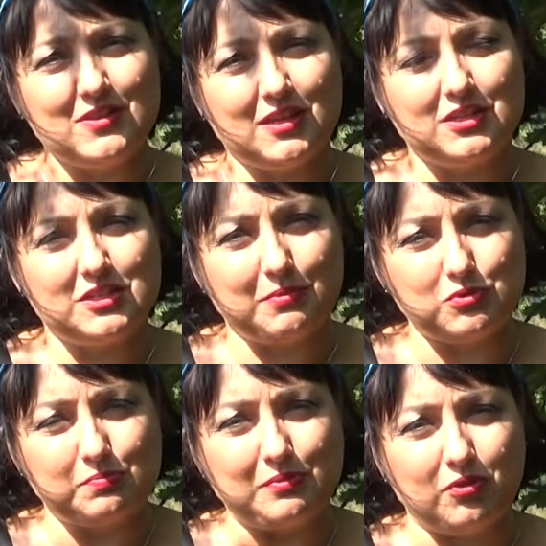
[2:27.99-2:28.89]
w jakiś
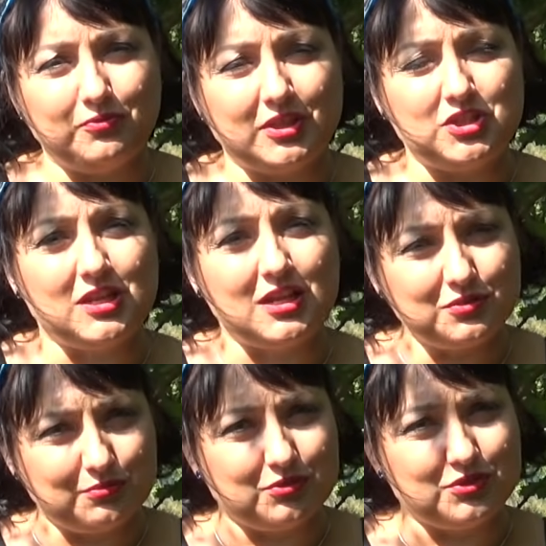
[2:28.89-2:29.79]
sposób oddać
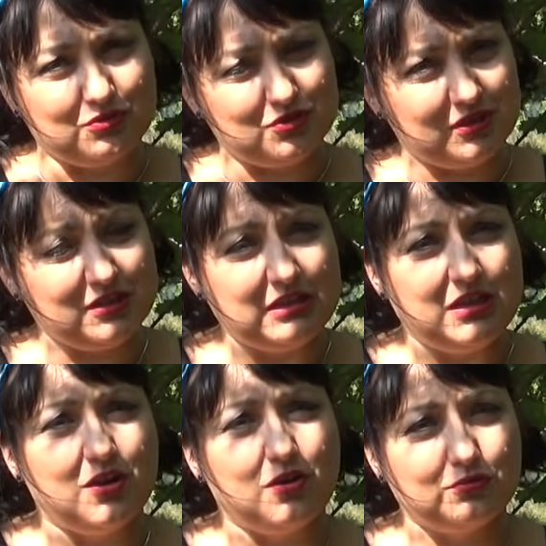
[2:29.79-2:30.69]
nastrój książek,
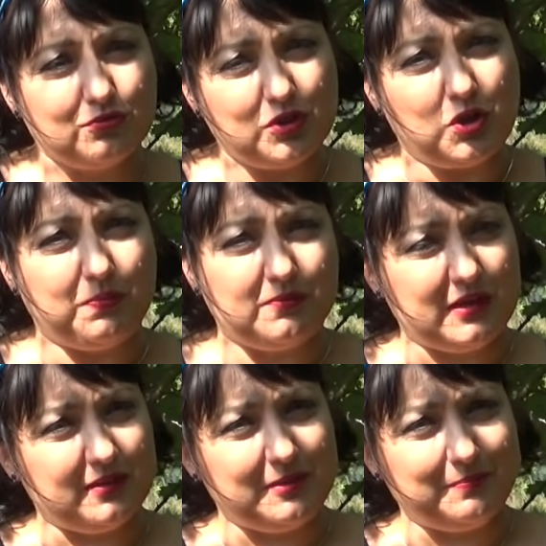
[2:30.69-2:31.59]
o których
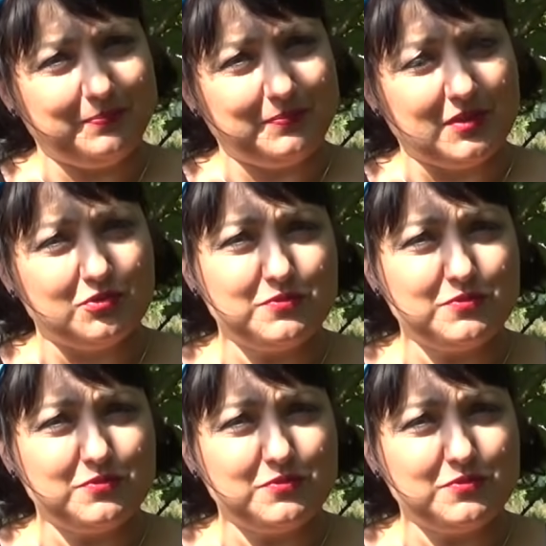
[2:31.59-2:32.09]
opowiadam.